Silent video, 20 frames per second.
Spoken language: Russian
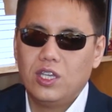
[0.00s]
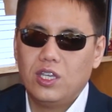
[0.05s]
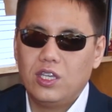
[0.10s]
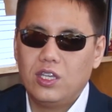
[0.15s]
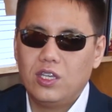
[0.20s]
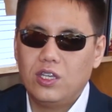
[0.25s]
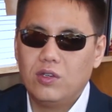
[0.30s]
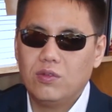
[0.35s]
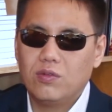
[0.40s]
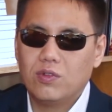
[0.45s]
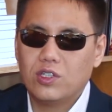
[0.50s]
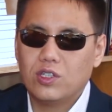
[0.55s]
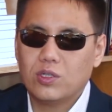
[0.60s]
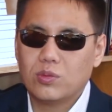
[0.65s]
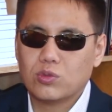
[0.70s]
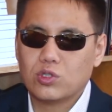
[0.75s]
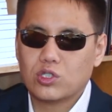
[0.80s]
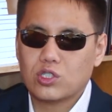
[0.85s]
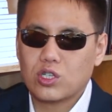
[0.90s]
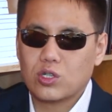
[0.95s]
и в
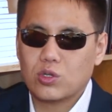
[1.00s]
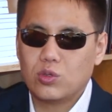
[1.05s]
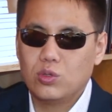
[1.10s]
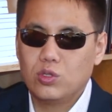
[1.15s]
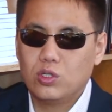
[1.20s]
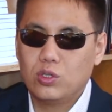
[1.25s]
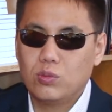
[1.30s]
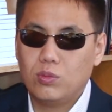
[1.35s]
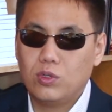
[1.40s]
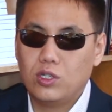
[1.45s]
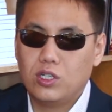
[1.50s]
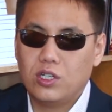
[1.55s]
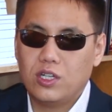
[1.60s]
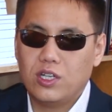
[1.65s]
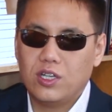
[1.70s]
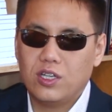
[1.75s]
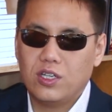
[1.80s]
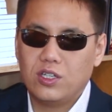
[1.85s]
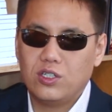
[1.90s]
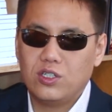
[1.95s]
этом же законе мы
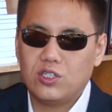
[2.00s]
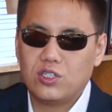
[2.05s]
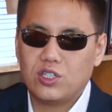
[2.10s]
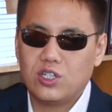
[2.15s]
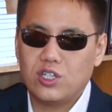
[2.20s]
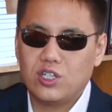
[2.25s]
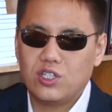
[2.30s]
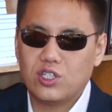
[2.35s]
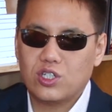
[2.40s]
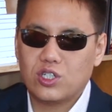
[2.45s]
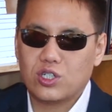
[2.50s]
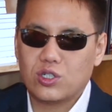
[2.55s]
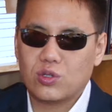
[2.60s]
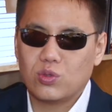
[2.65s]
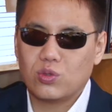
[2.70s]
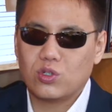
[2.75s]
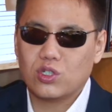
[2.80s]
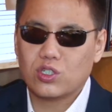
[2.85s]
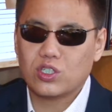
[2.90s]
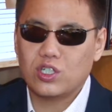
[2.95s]
для незрячих
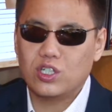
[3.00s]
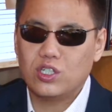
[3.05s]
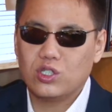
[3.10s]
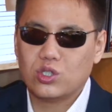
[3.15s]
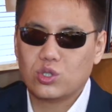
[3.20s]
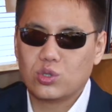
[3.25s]
указали,